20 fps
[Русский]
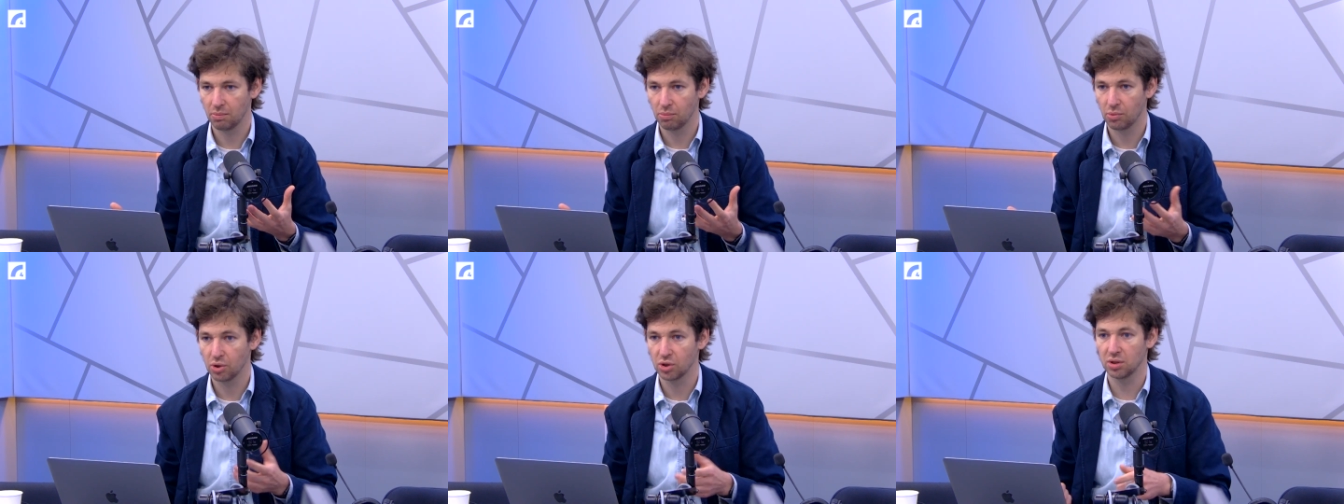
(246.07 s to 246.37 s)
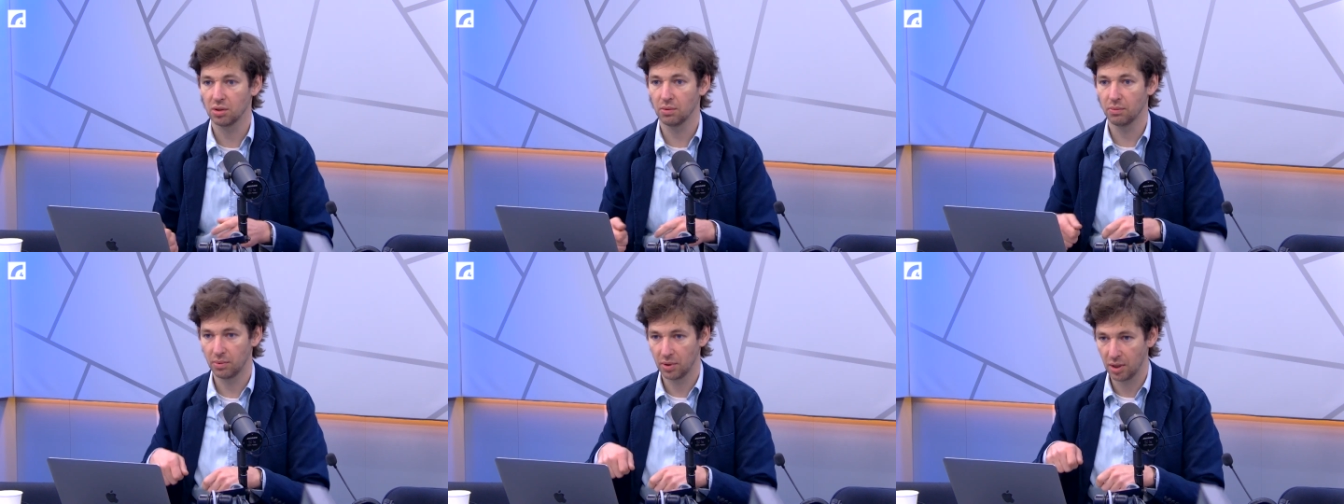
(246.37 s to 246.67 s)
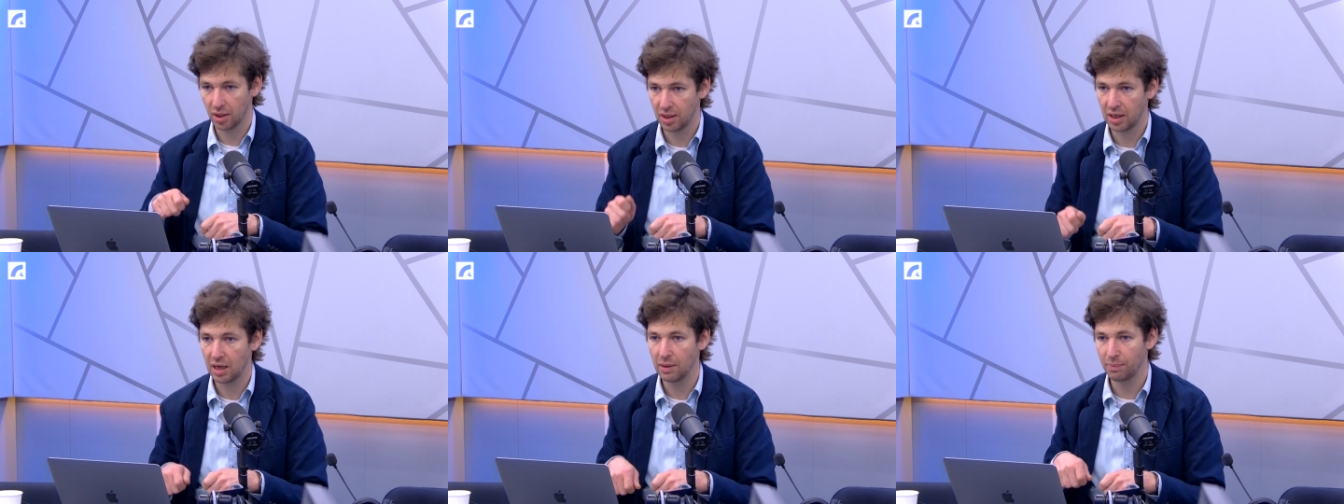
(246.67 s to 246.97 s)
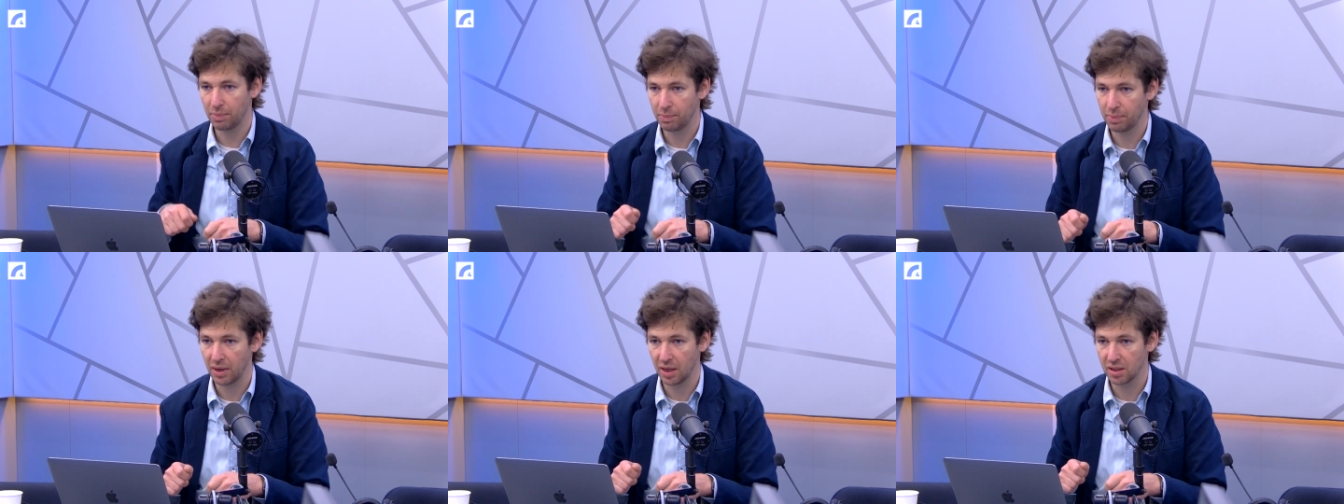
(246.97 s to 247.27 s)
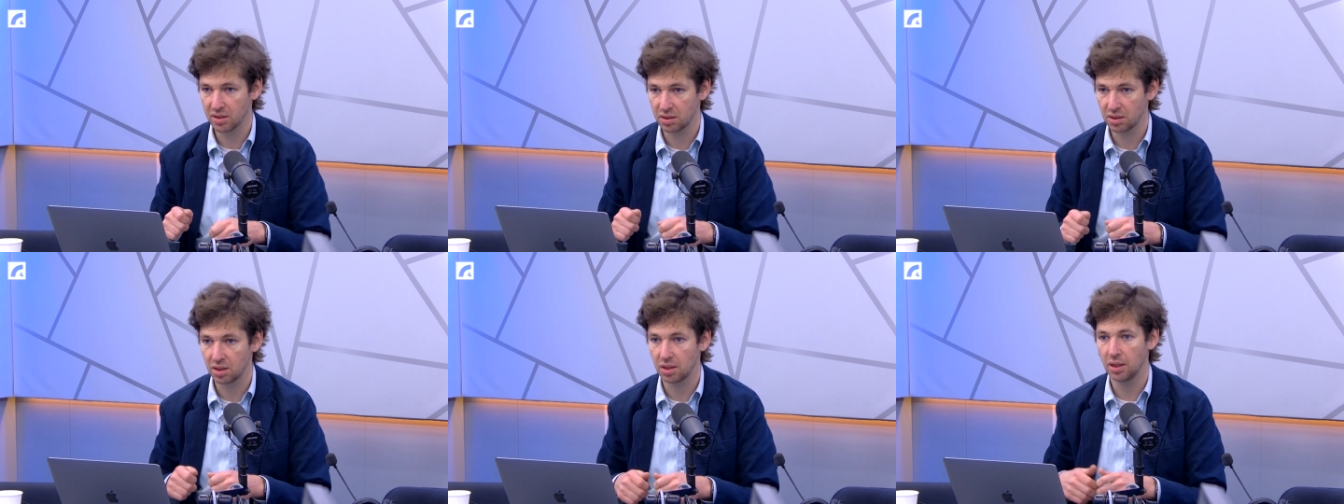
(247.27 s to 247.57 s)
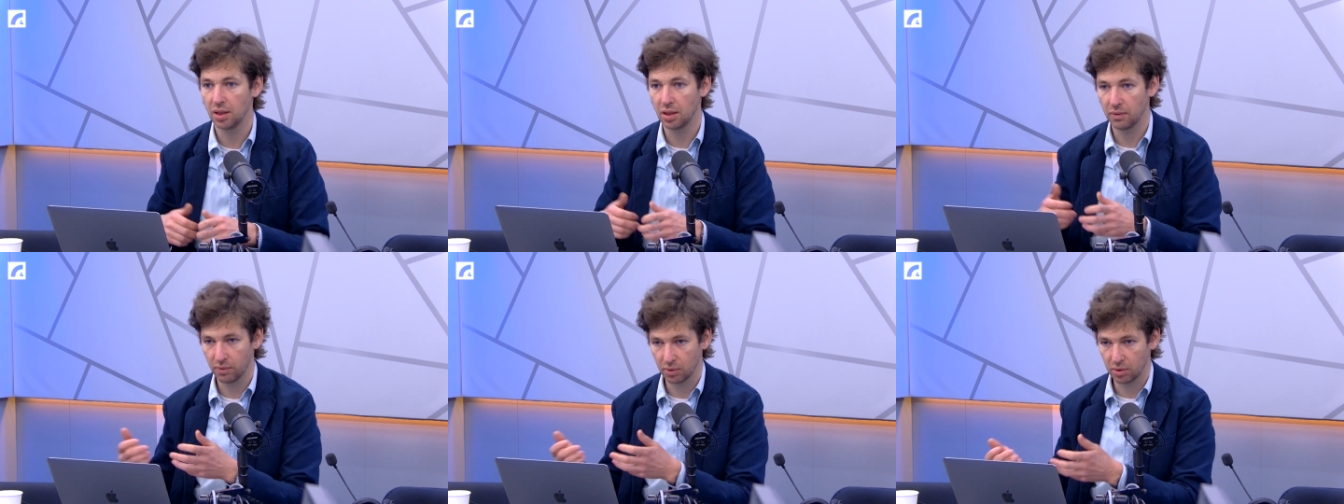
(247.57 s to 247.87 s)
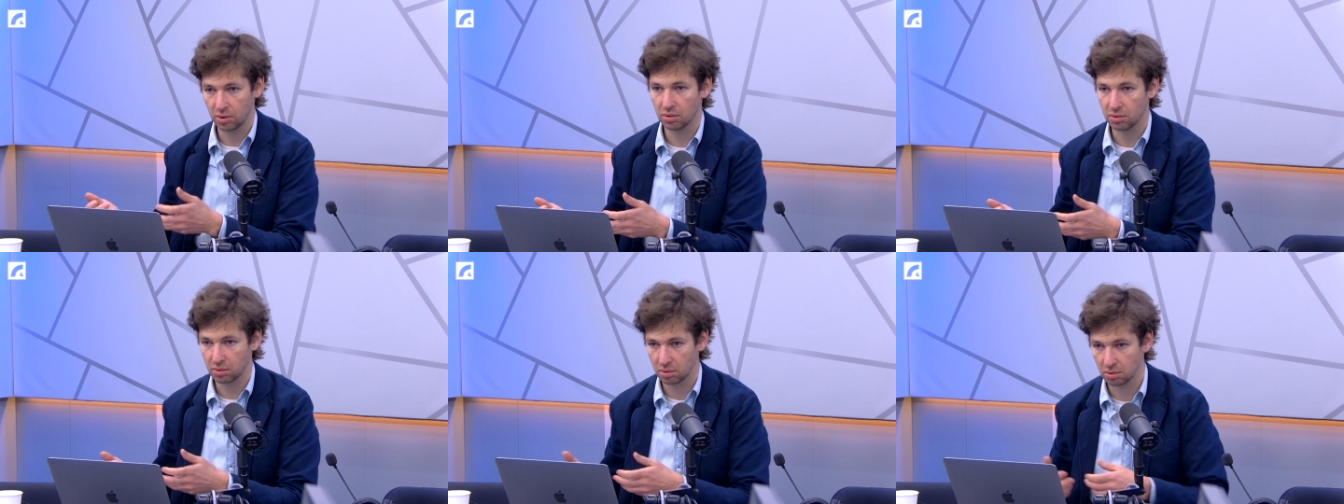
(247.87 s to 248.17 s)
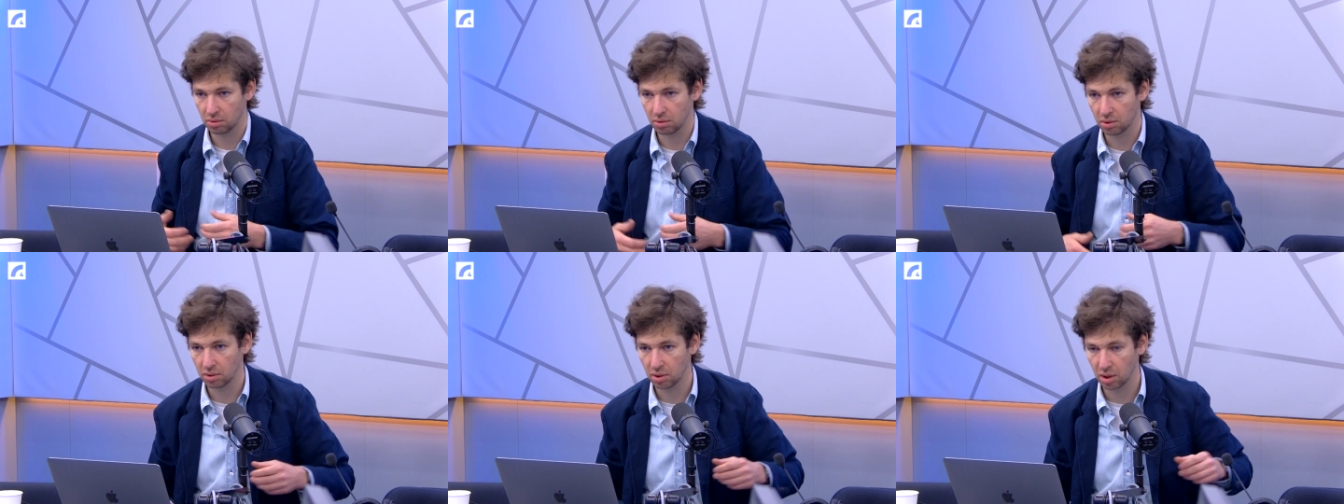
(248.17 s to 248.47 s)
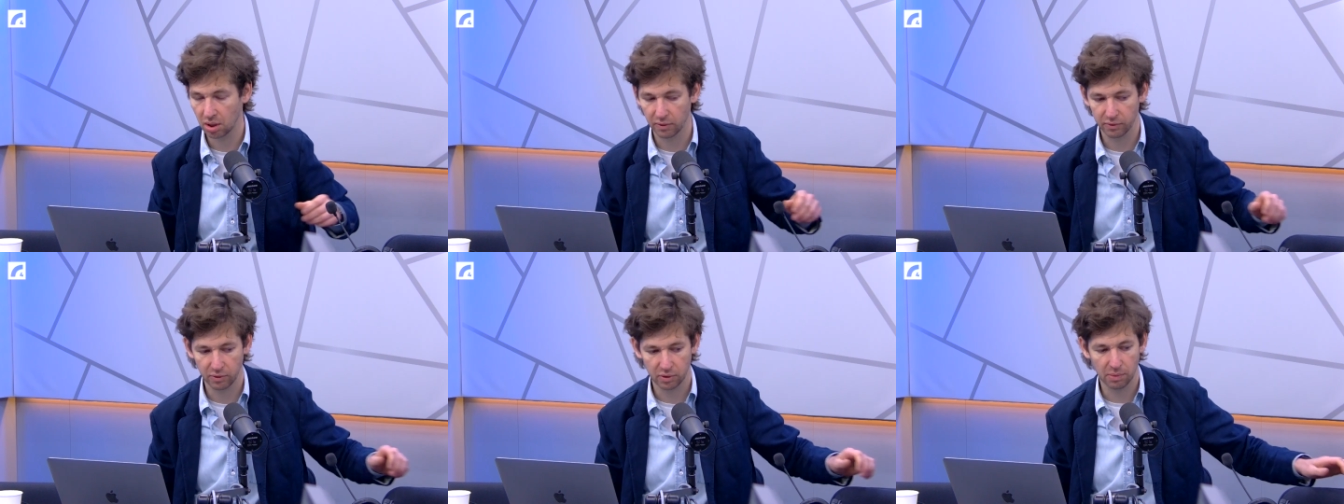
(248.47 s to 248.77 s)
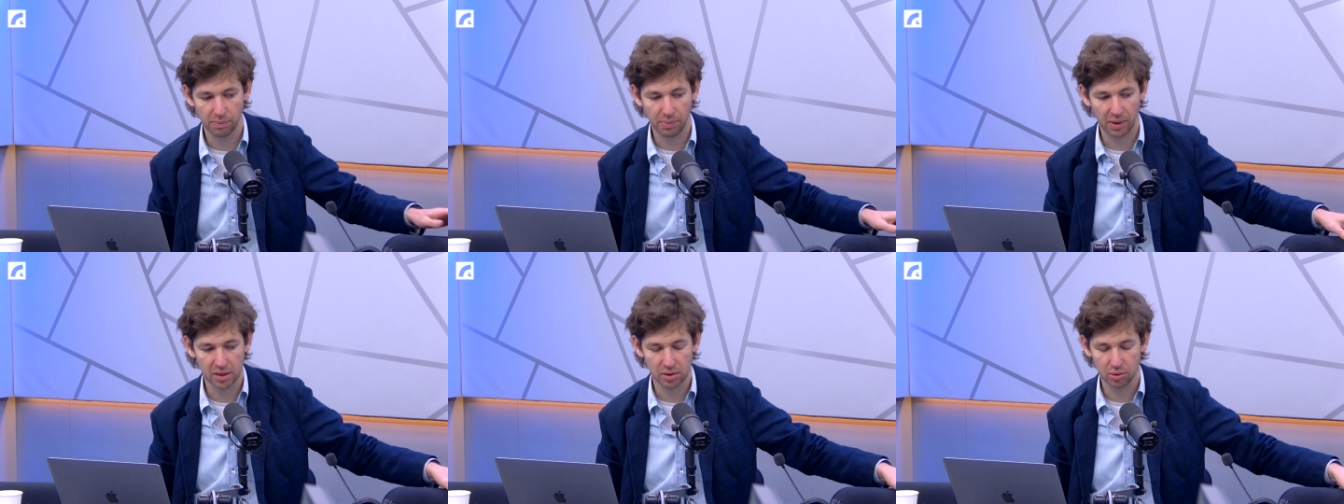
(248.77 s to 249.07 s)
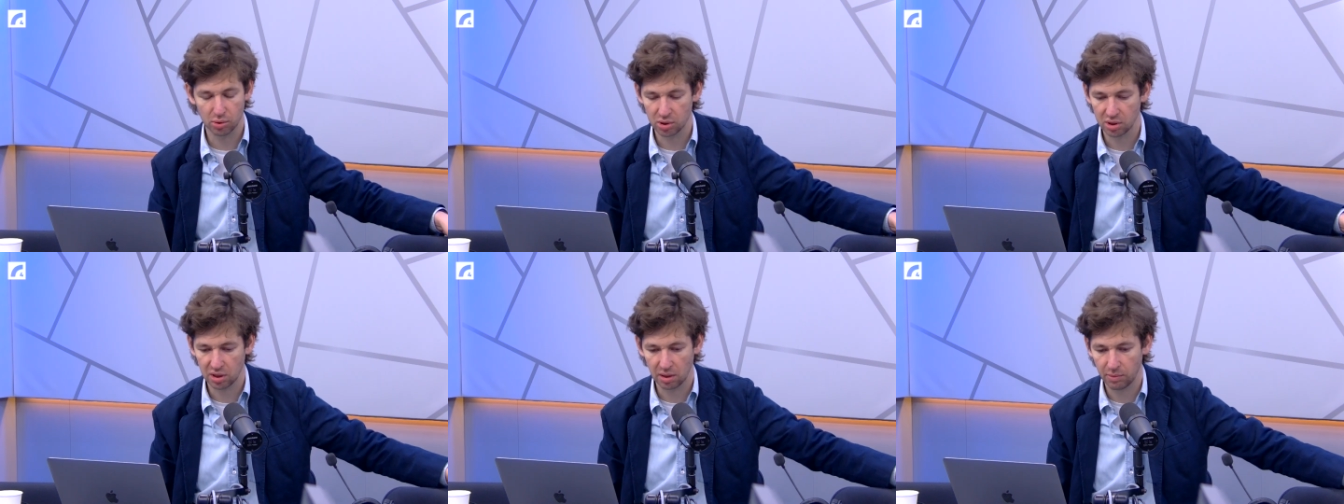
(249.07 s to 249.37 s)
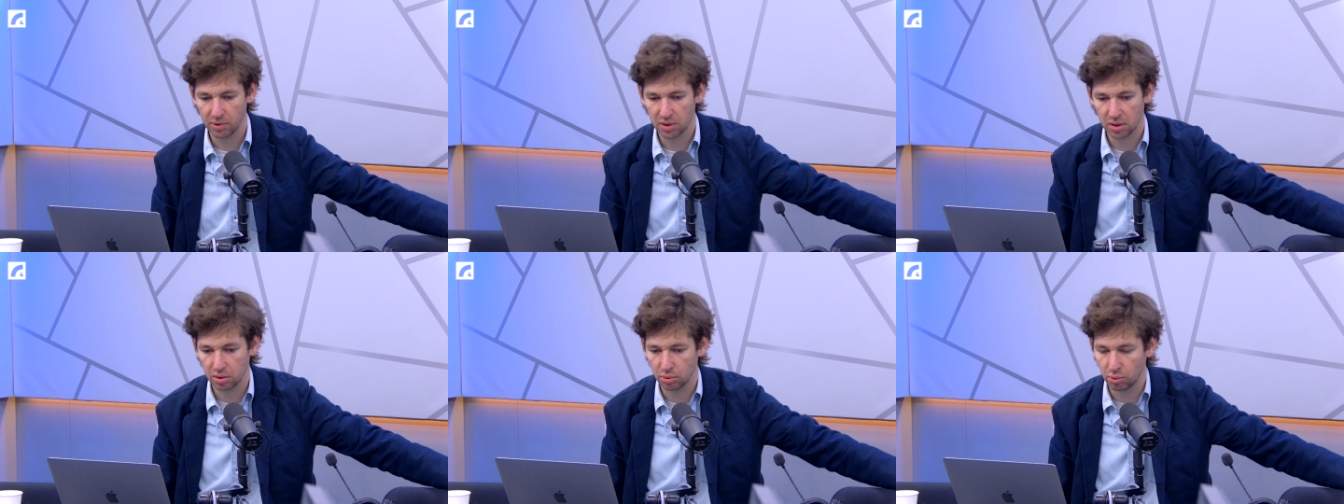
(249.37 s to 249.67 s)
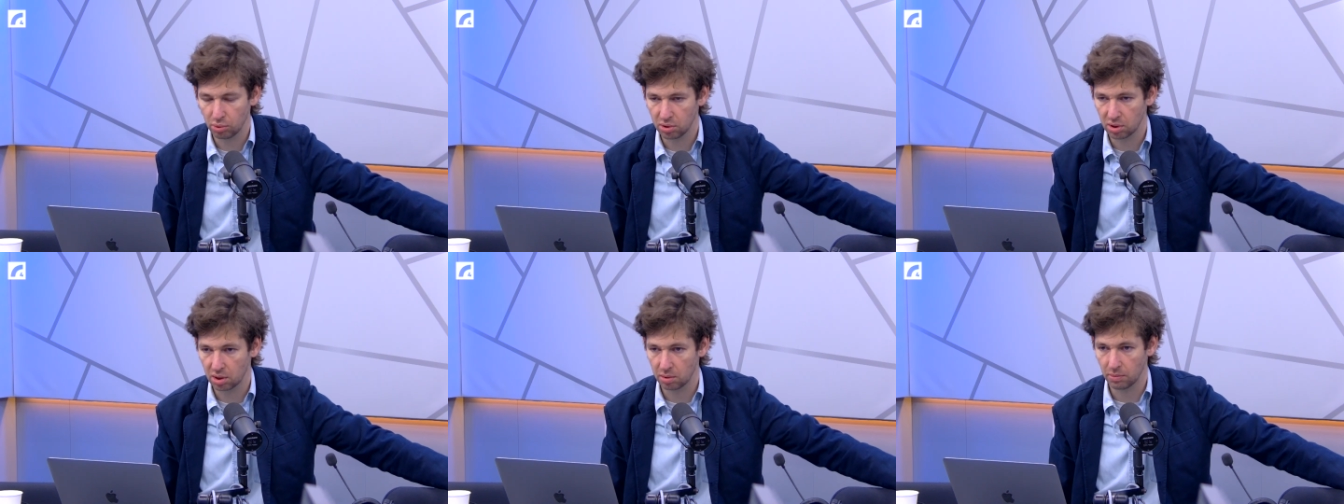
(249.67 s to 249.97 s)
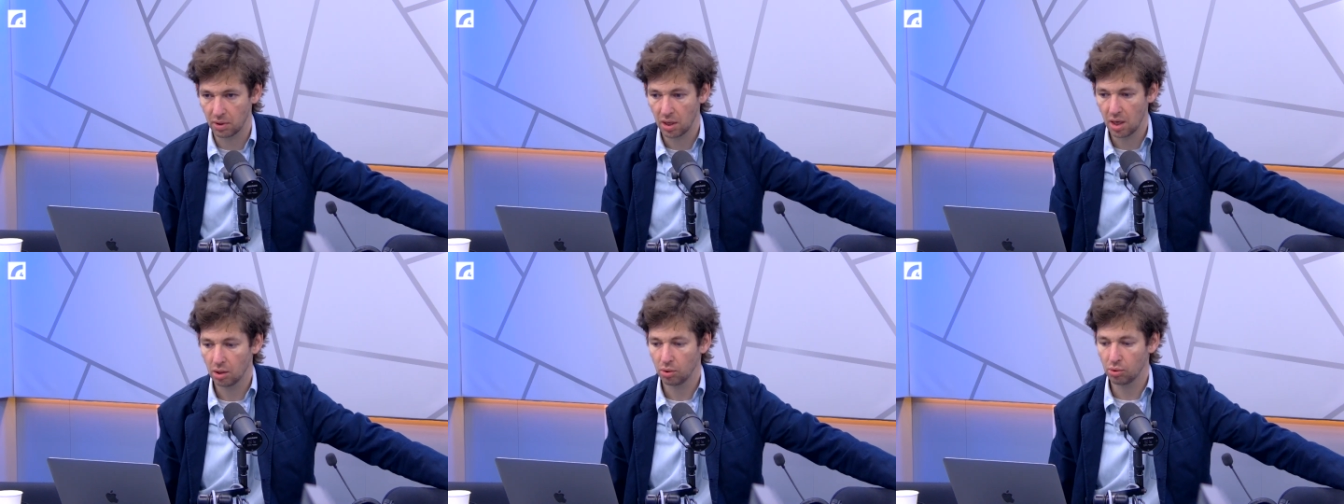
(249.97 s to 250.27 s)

Можно и хлеб порезать, и вот э, на кого-то напасть. То же самое с скутерами.